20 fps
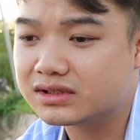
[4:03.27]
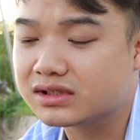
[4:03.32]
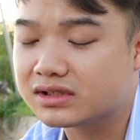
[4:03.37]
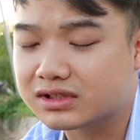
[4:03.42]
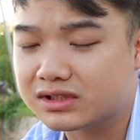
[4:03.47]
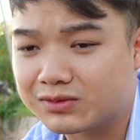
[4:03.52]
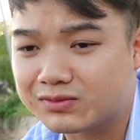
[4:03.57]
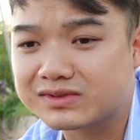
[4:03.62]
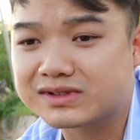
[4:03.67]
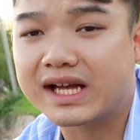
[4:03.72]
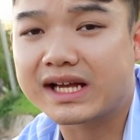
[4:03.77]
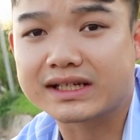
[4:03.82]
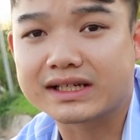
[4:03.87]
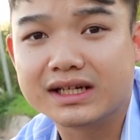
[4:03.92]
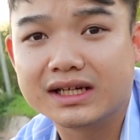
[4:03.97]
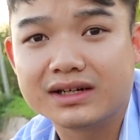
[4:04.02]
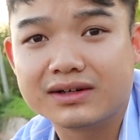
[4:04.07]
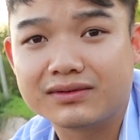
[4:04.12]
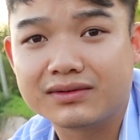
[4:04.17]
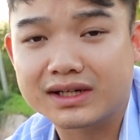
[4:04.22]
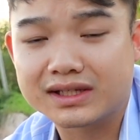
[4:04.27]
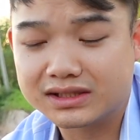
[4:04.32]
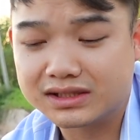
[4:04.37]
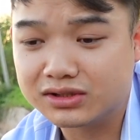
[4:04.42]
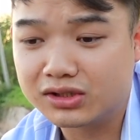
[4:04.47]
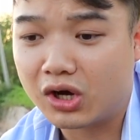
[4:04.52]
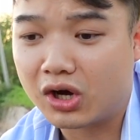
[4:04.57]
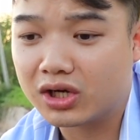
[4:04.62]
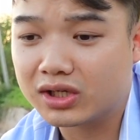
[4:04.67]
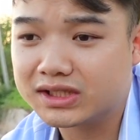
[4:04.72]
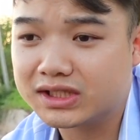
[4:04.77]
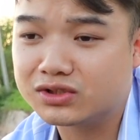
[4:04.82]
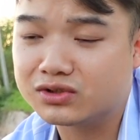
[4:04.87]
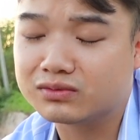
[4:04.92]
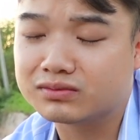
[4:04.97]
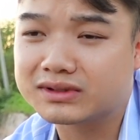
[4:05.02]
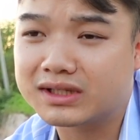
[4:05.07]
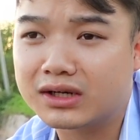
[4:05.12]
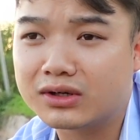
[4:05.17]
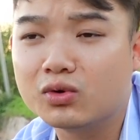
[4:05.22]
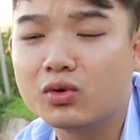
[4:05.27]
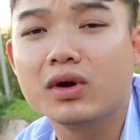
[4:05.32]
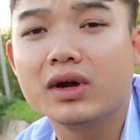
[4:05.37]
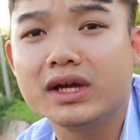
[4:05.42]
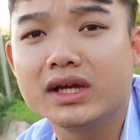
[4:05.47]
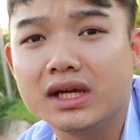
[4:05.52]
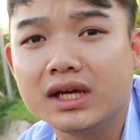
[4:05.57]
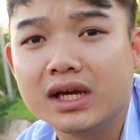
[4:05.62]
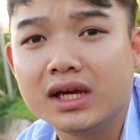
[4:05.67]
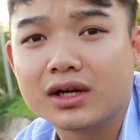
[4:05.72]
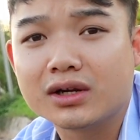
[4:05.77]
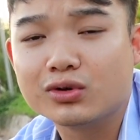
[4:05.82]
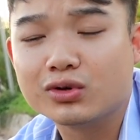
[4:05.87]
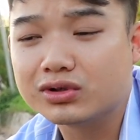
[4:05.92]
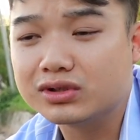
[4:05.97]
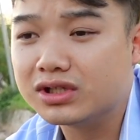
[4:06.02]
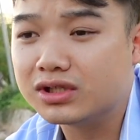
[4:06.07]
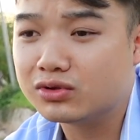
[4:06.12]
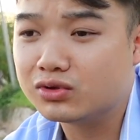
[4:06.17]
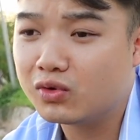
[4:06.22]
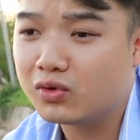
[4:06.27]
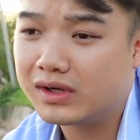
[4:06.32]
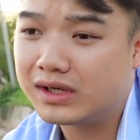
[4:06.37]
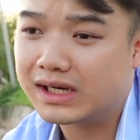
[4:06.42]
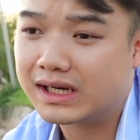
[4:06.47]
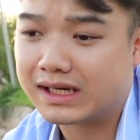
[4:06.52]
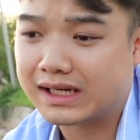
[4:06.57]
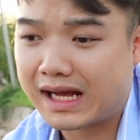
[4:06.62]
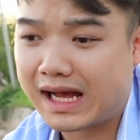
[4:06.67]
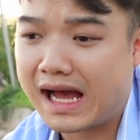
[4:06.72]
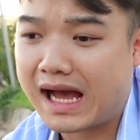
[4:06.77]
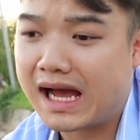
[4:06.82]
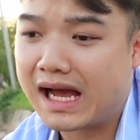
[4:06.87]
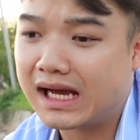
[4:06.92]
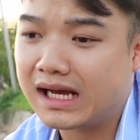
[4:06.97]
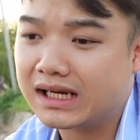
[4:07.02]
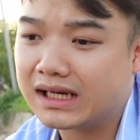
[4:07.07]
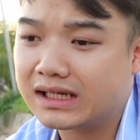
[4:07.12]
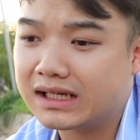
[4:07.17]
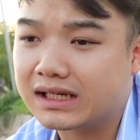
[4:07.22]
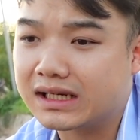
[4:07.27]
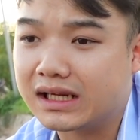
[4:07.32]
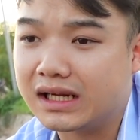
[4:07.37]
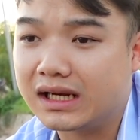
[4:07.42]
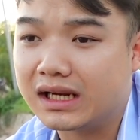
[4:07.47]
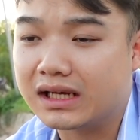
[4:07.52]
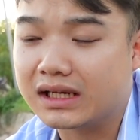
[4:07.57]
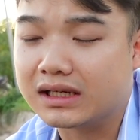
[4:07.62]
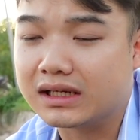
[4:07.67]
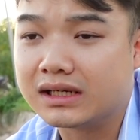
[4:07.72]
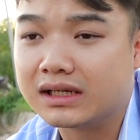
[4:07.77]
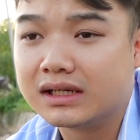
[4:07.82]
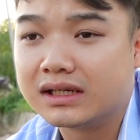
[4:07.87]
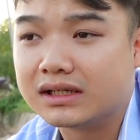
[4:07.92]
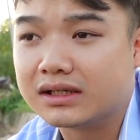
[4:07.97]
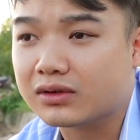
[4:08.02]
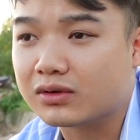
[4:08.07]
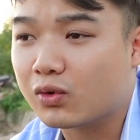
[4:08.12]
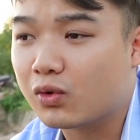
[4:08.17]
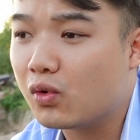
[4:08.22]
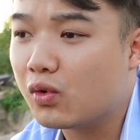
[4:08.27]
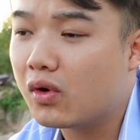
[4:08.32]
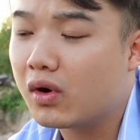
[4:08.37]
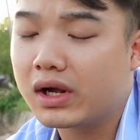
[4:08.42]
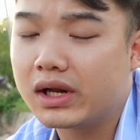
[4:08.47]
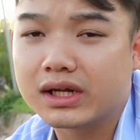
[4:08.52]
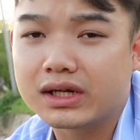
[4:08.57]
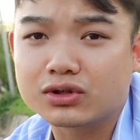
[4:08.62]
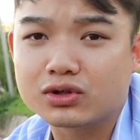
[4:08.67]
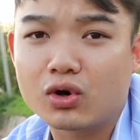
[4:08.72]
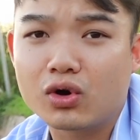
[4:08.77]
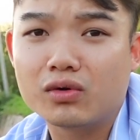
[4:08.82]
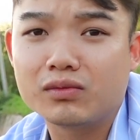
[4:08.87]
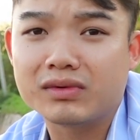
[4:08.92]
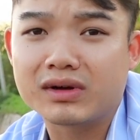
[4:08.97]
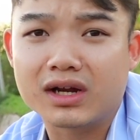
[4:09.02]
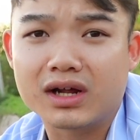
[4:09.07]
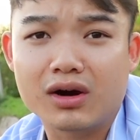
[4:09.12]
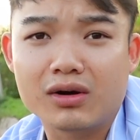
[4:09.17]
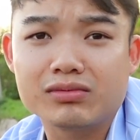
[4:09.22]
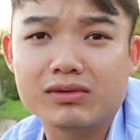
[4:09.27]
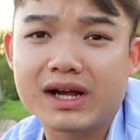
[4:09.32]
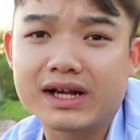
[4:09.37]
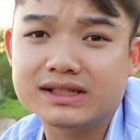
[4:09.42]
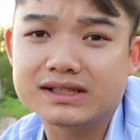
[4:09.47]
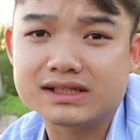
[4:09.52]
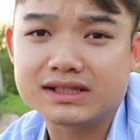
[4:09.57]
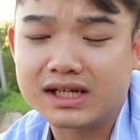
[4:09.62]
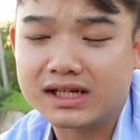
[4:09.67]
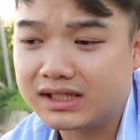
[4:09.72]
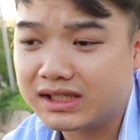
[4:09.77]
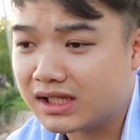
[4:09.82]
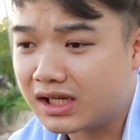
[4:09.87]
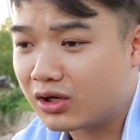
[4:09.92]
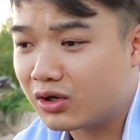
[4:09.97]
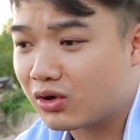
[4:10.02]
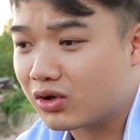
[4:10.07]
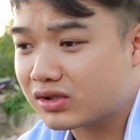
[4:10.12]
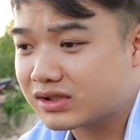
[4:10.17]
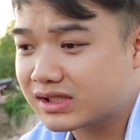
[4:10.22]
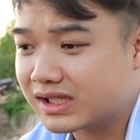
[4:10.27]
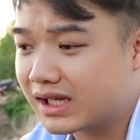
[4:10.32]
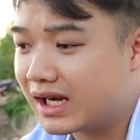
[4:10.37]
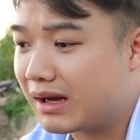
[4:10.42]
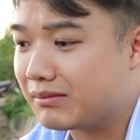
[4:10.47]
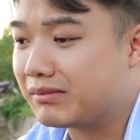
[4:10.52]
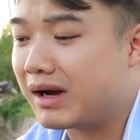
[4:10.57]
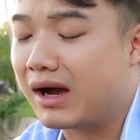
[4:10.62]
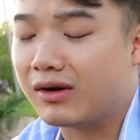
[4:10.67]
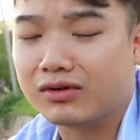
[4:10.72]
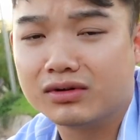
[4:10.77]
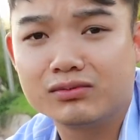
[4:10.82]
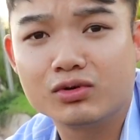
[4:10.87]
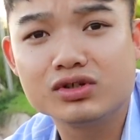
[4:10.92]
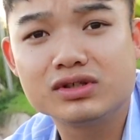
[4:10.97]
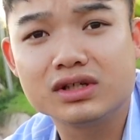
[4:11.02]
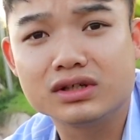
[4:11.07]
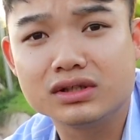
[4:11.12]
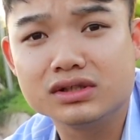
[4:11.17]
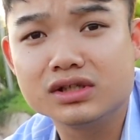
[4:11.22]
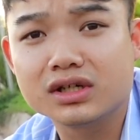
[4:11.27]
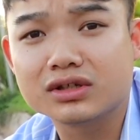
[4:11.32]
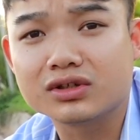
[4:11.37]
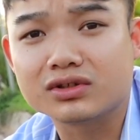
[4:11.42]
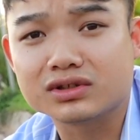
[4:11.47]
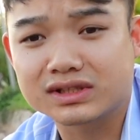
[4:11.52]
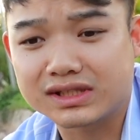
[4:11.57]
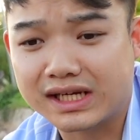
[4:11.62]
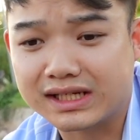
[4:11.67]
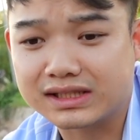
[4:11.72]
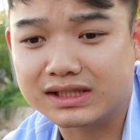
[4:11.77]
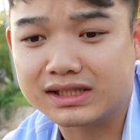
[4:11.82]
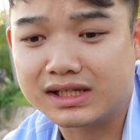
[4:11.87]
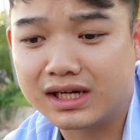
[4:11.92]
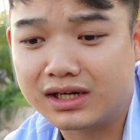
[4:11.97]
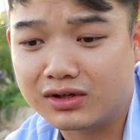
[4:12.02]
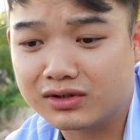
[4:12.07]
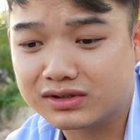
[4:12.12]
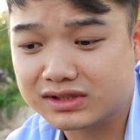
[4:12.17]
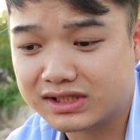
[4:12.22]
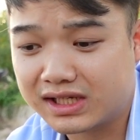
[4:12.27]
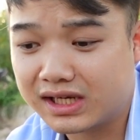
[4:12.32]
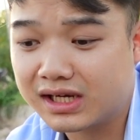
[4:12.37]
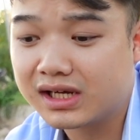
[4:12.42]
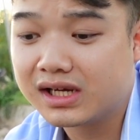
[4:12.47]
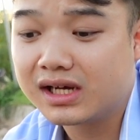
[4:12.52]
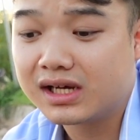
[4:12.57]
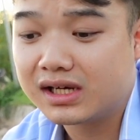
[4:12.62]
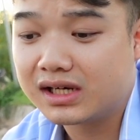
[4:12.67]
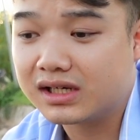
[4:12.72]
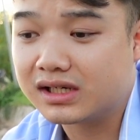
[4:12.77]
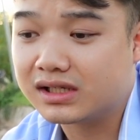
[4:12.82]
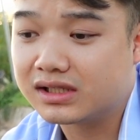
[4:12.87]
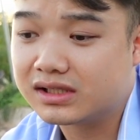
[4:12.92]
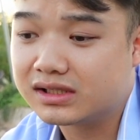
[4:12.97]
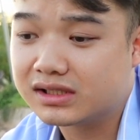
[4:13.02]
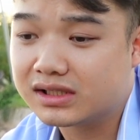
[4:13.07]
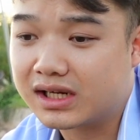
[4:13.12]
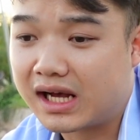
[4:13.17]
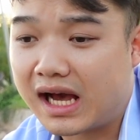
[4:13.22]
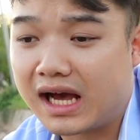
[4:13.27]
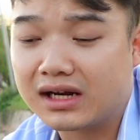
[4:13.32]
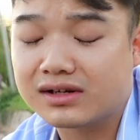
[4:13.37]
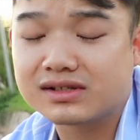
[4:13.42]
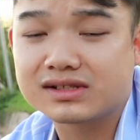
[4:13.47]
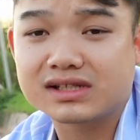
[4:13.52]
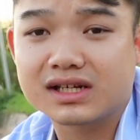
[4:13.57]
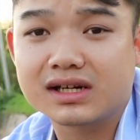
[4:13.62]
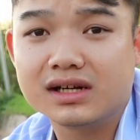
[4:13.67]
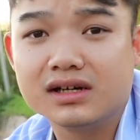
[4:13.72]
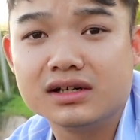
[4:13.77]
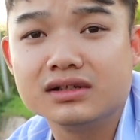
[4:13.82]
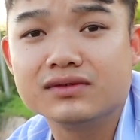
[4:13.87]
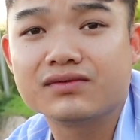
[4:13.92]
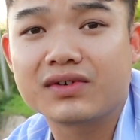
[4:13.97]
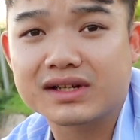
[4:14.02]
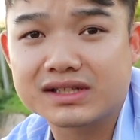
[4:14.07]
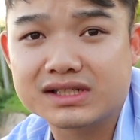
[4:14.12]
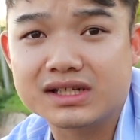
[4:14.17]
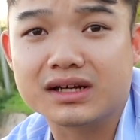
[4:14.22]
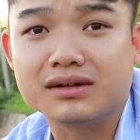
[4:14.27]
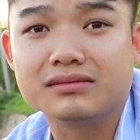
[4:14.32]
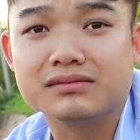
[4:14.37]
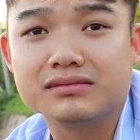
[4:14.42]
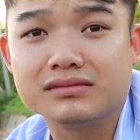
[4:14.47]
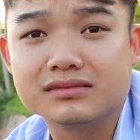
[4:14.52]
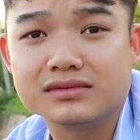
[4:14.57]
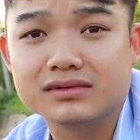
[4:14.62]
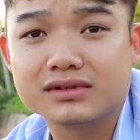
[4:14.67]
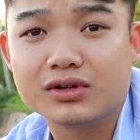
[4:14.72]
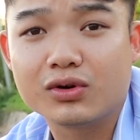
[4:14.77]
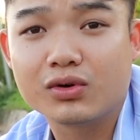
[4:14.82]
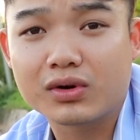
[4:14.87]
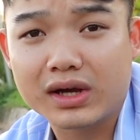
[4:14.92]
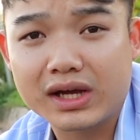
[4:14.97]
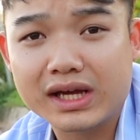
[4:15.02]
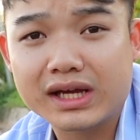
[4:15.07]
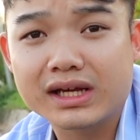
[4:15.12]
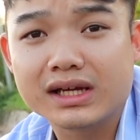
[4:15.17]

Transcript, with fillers: được trong sạch, và từ đó thì chúng ta nuôi đối tượng nuôi là cá hay là cua hay là tôm hay là ốc ếch gì đấy, thì là nó sẽ đảm bảo được môi trường nước nó sạch, thì là nó sẽ cá nó sẽ lớn, phát triển ok.